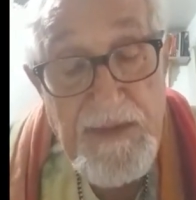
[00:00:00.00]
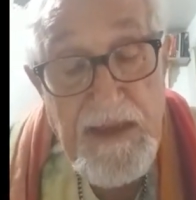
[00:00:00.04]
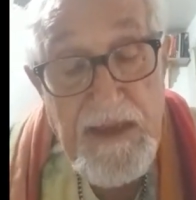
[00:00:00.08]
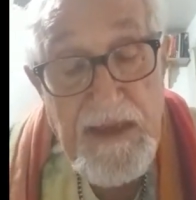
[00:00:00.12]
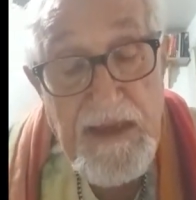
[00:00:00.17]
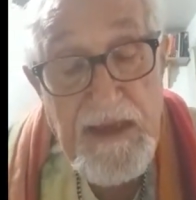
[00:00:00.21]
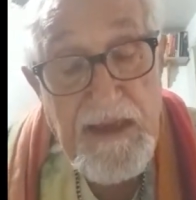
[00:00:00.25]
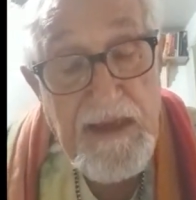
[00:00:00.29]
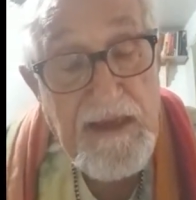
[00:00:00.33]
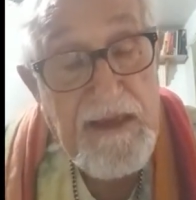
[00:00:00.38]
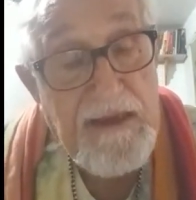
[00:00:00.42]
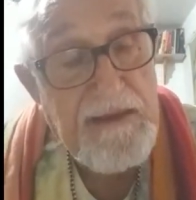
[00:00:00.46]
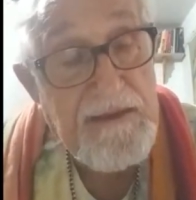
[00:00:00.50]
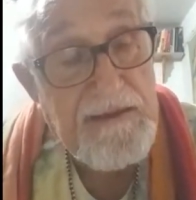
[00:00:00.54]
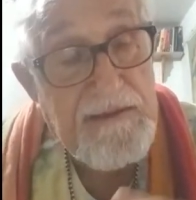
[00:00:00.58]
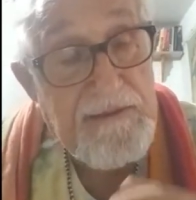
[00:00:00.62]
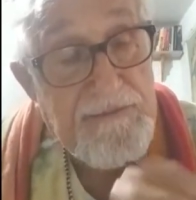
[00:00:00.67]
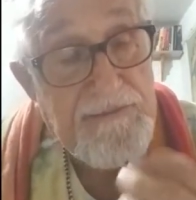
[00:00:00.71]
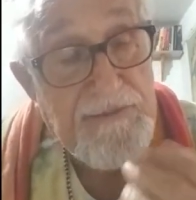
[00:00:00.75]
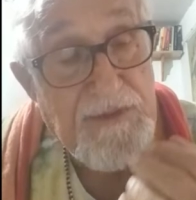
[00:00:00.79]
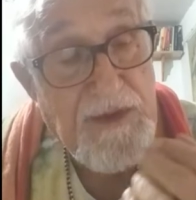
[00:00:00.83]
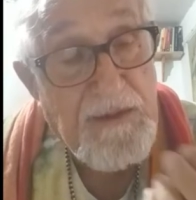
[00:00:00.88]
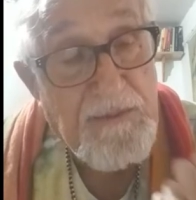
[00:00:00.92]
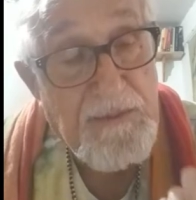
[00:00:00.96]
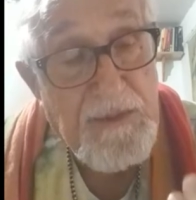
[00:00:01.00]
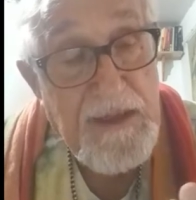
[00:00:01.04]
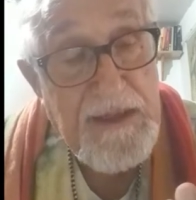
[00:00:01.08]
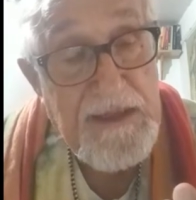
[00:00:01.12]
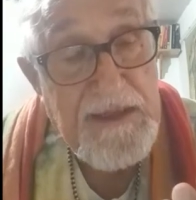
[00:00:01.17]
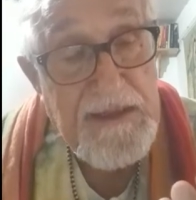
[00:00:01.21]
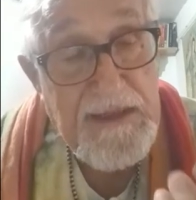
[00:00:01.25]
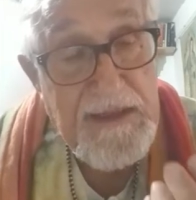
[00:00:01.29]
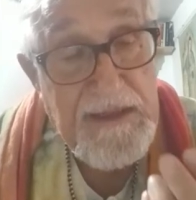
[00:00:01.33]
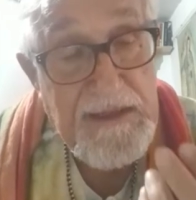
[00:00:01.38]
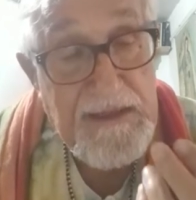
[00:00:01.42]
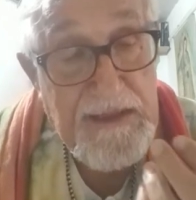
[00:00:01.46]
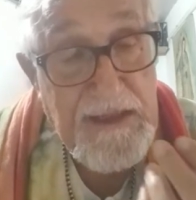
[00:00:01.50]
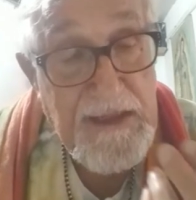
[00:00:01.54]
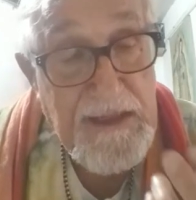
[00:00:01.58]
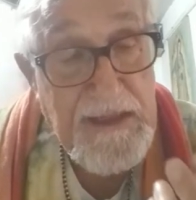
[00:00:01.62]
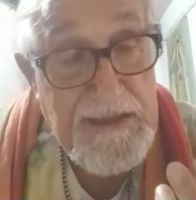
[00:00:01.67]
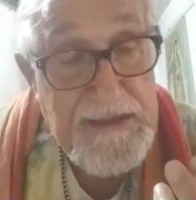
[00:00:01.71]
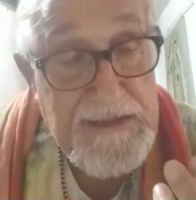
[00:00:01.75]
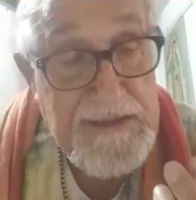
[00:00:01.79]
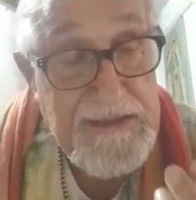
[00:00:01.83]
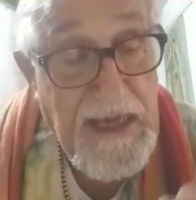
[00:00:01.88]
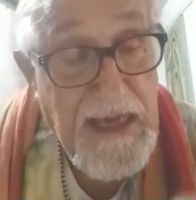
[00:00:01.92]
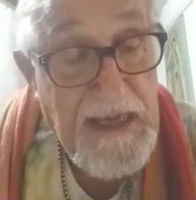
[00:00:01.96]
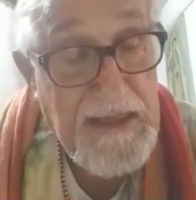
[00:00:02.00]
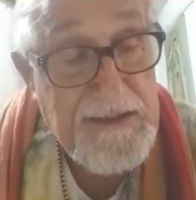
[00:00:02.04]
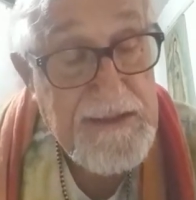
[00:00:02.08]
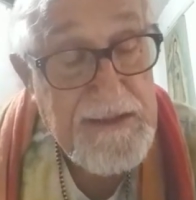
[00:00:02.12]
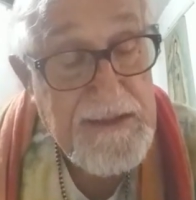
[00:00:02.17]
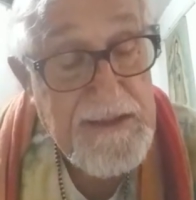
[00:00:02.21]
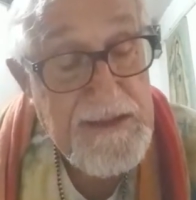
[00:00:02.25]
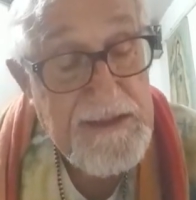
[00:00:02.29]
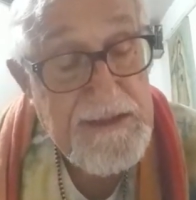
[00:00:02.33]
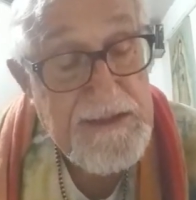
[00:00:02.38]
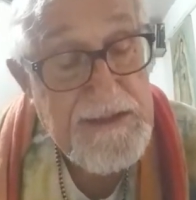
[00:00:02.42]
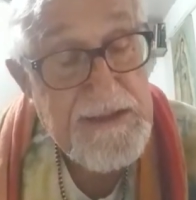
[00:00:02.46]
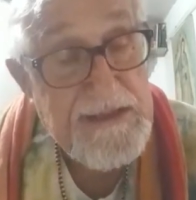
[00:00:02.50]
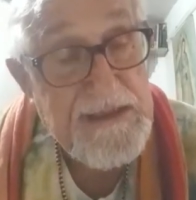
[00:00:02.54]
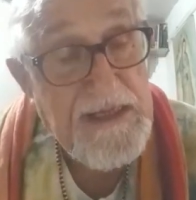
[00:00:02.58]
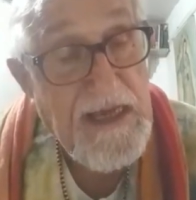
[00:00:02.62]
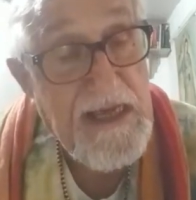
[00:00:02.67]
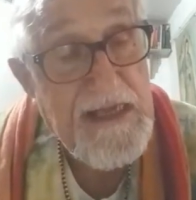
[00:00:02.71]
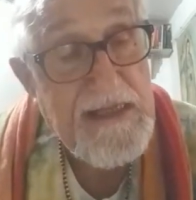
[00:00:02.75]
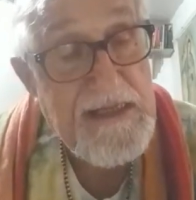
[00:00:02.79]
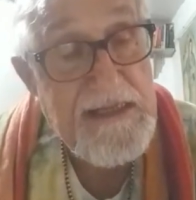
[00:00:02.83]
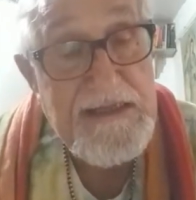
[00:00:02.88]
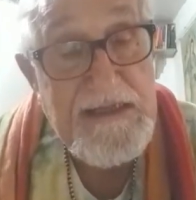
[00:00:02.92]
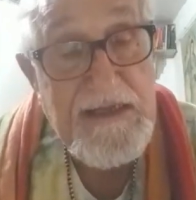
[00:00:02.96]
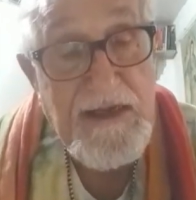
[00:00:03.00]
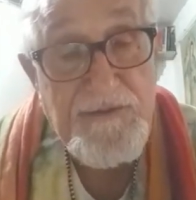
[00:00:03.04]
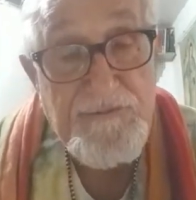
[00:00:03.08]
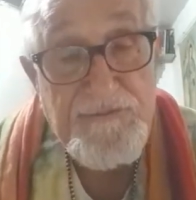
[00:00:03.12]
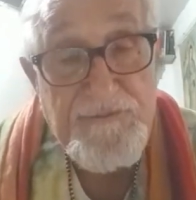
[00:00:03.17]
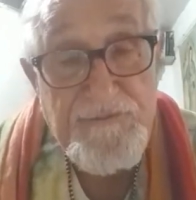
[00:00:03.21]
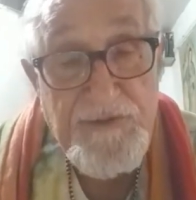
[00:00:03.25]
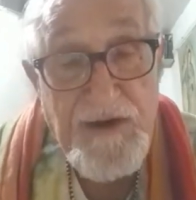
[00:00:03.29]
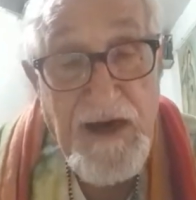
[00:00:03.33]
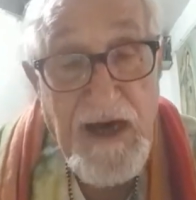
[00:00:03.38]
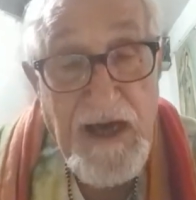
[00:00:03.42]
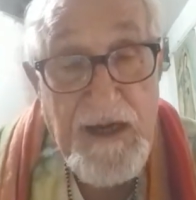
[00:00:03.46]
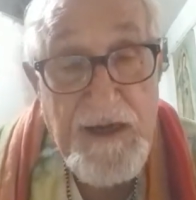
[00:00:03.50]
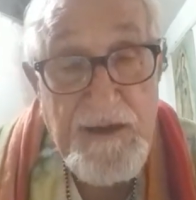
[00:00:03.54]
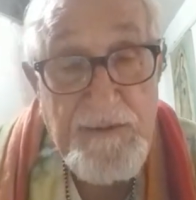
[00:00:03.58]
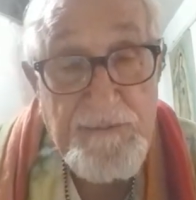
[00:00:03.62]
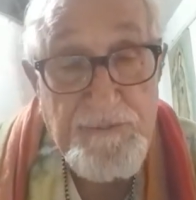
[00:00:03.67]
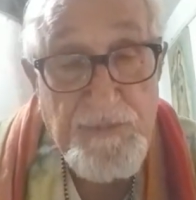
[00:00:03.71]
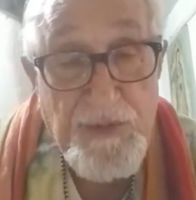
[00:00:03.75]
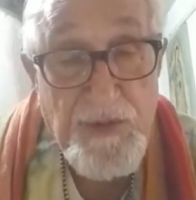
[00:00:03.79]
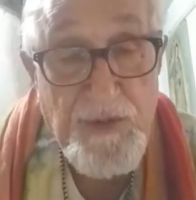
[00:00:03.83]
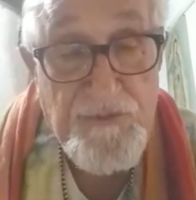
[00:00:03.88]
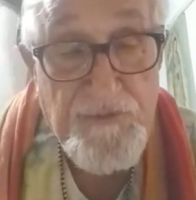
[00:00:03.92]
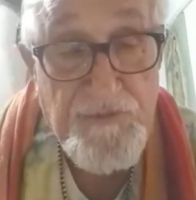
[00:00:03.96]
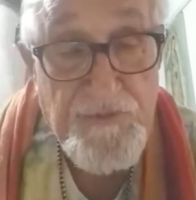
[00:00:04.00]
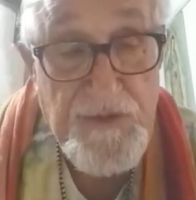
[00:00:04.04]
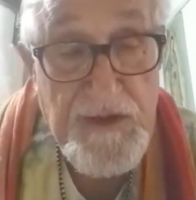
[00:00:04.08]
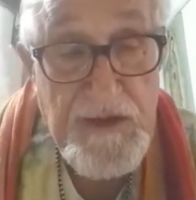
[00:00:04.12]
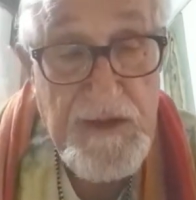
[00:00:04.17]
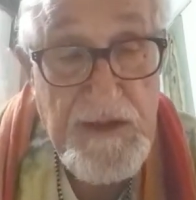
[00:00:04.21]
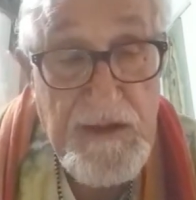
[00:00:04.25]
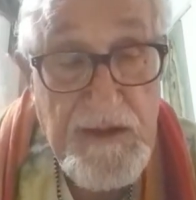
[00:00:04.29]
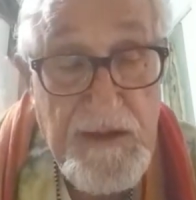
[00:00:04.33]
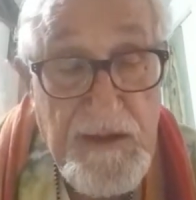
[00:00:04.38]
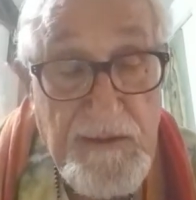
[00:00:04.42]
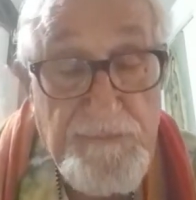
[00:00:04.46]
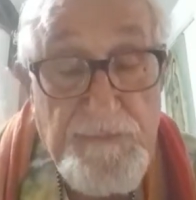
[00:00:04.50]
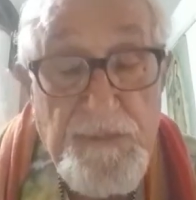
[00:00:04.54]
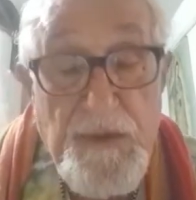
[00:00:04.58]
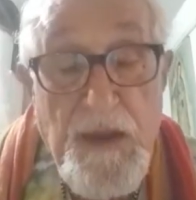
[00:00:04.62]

eh, veramente interessante senza fare profitti.